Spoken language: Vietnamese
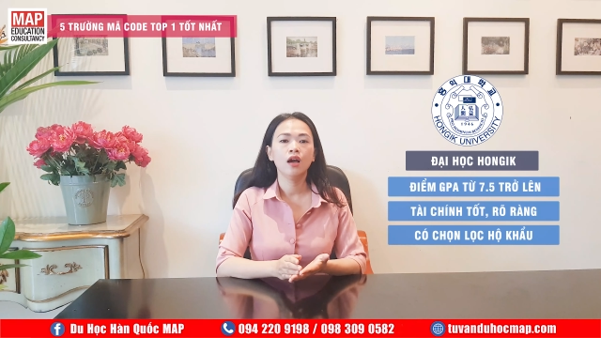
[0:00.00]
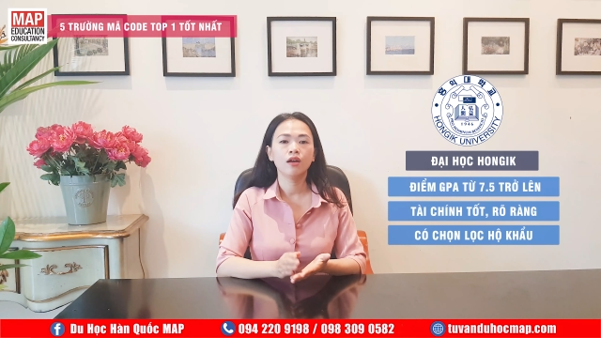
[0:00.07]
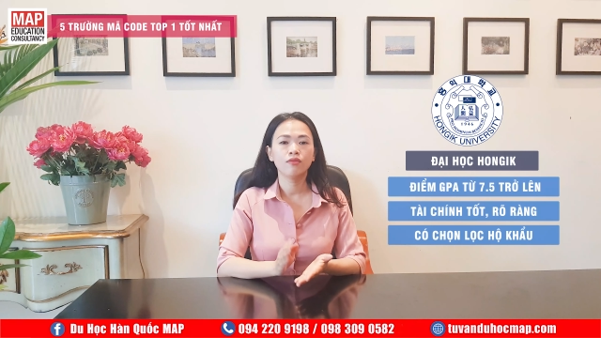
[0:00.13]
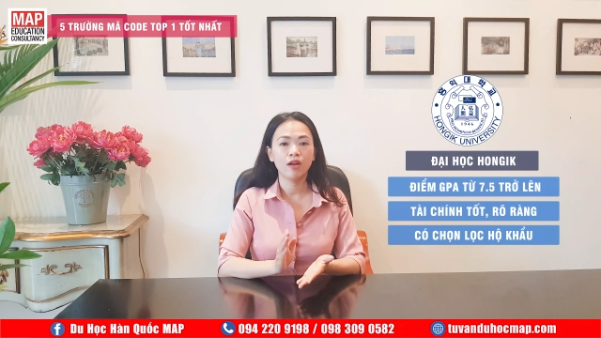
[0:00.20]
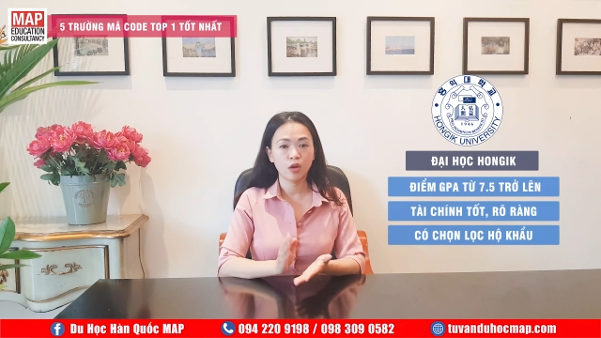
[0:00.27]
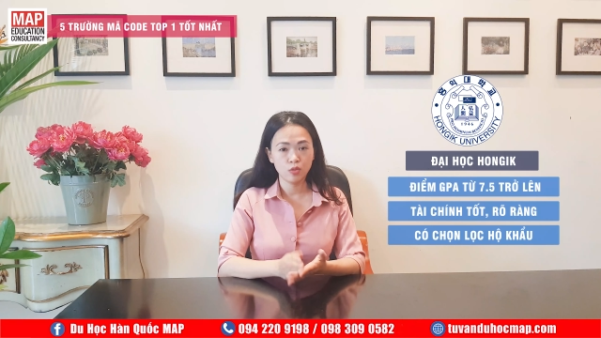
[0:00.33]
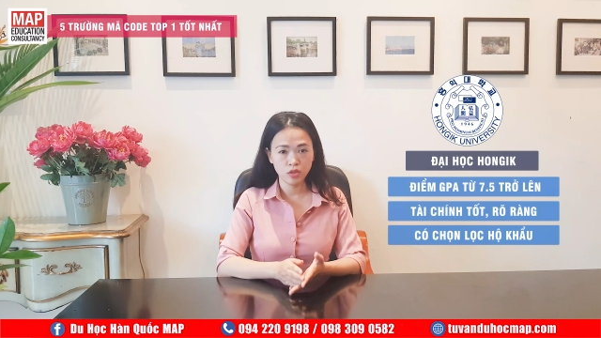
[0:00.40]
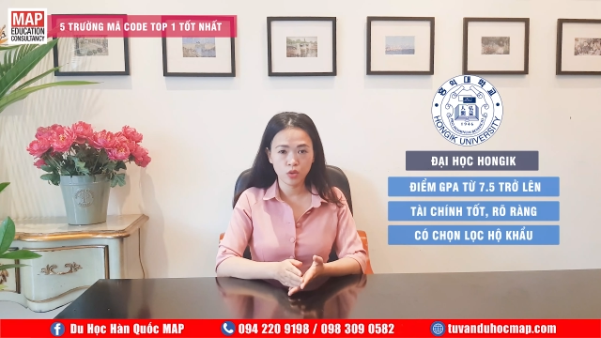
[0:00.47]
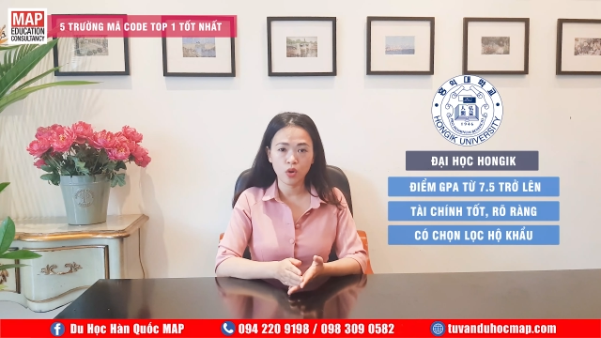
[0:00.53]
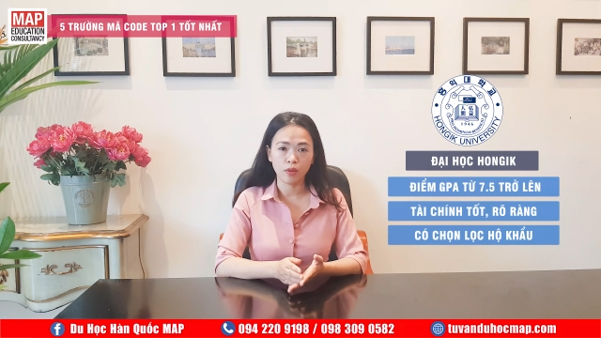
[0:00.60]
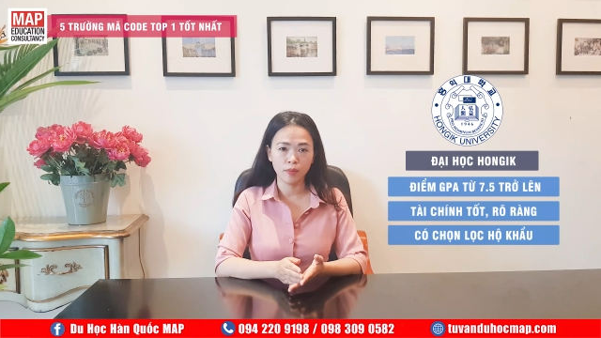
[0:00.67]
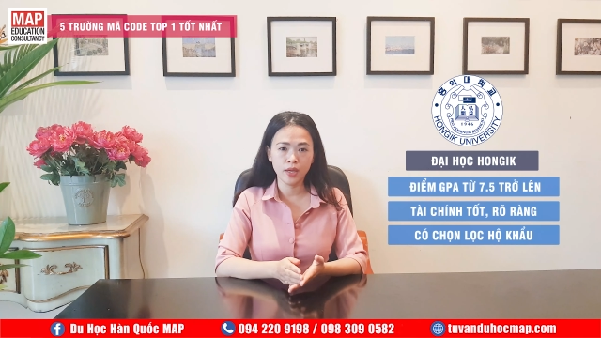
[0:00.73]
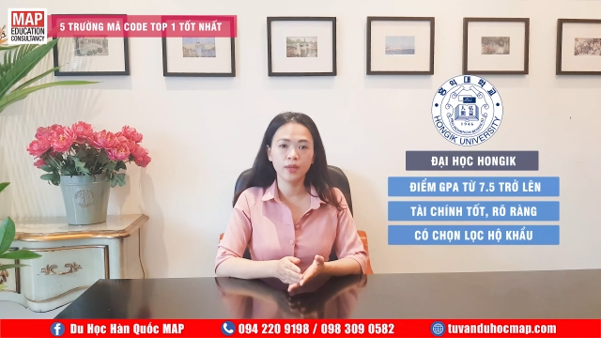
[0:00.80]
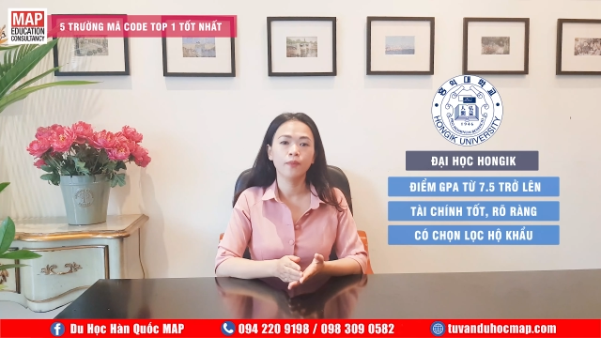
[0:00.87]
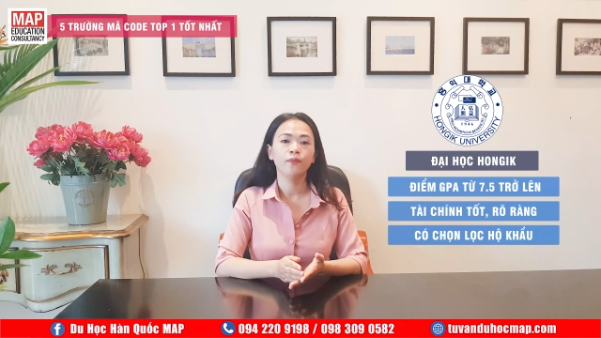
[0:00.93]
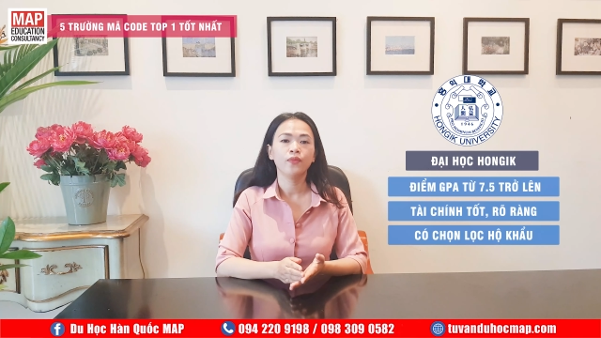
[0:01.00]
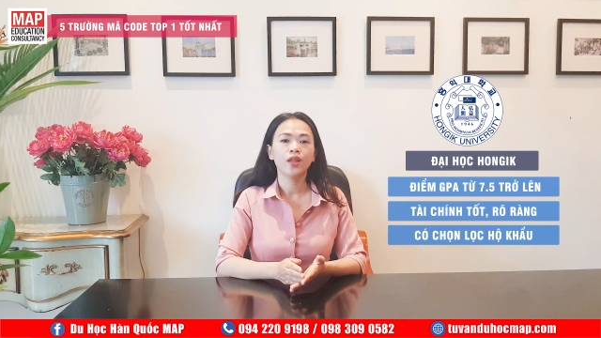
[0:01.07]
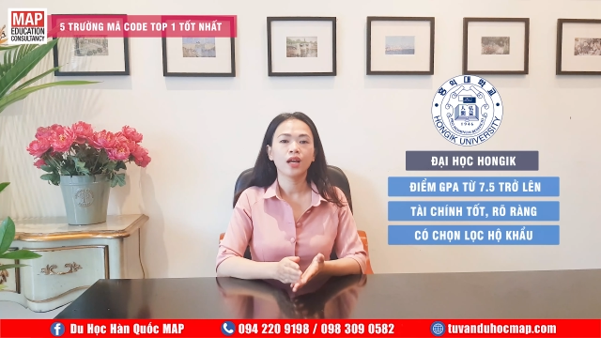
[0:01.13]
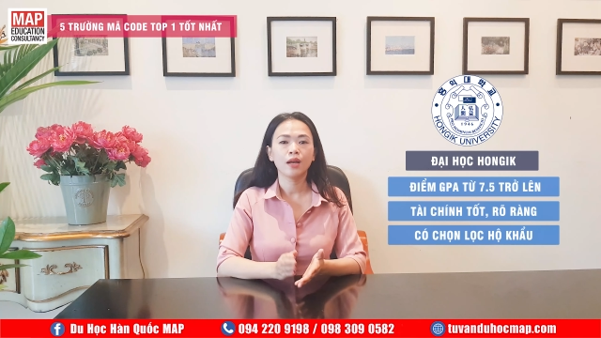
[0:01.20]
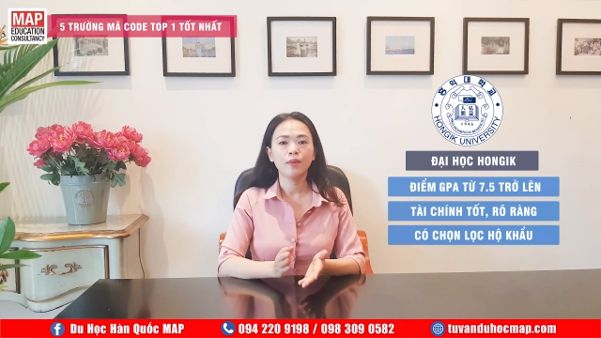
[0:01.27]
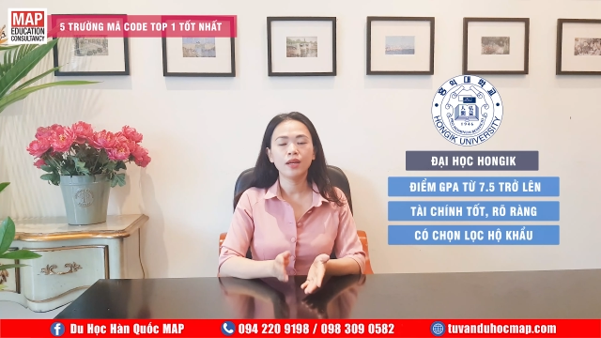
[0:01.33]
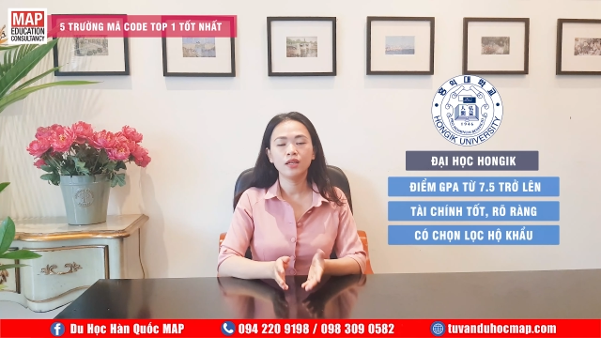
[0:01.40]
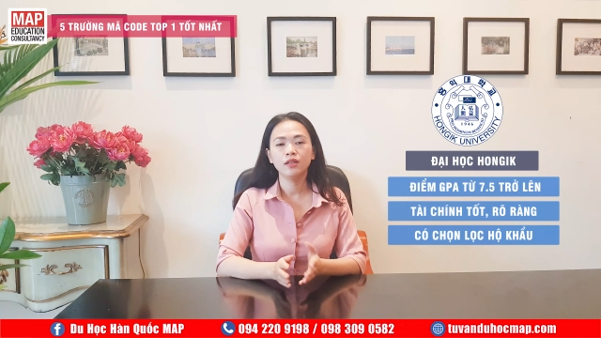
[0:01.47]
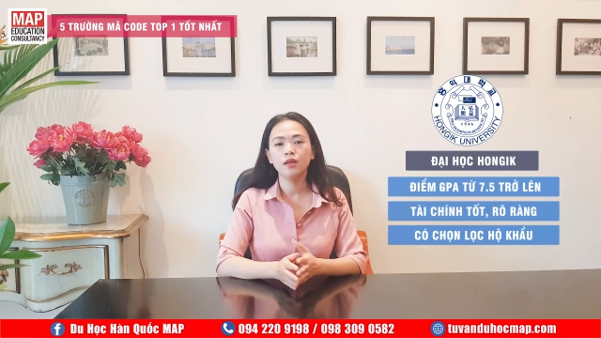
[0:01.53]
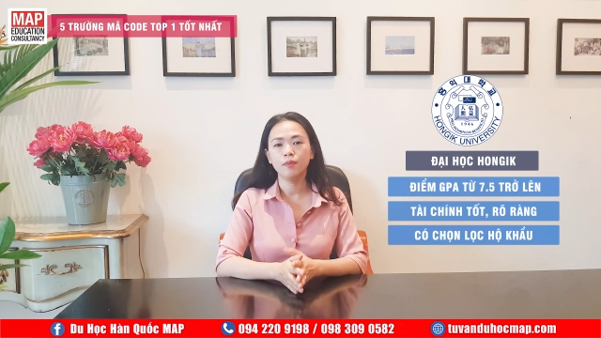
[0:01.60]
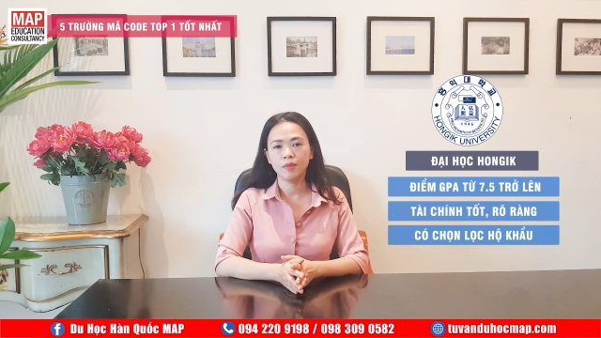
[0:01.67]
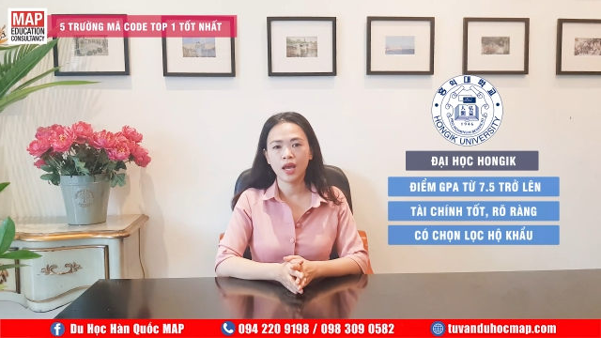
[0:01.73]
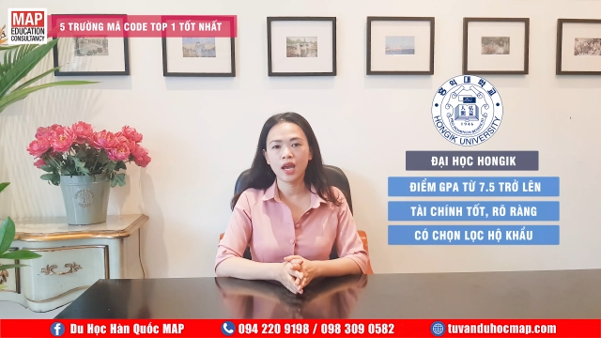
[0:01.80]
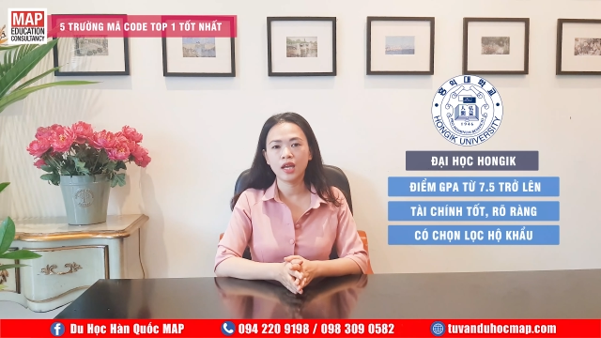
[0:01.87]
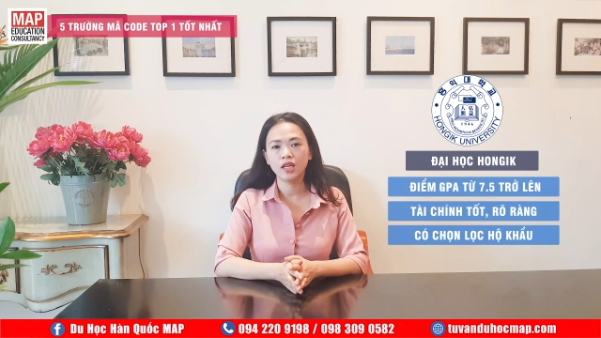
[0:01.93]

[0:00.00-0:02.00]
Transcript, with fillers: và cũng như Quảng Bình. Các bạn nhớ điểm này